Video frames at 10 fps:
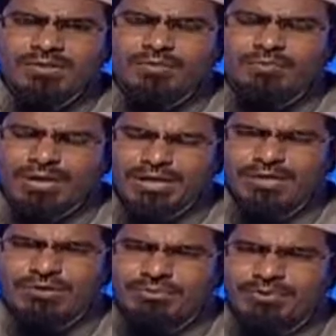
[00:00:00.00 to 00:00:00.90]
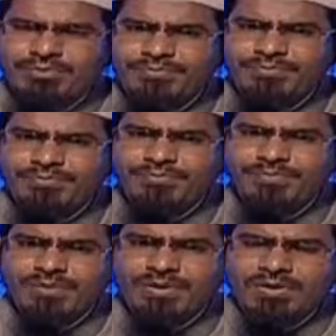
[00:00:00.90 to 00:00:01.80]
কোনো প্রাণীর ছবি
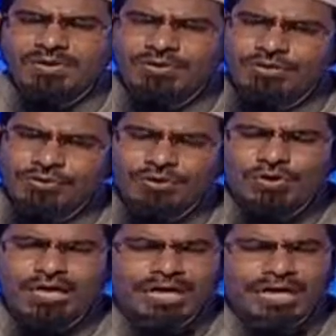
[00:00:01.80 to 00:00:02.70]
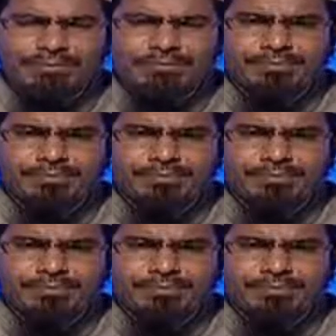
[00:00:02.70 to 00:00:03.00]
সেগুলিও হারাম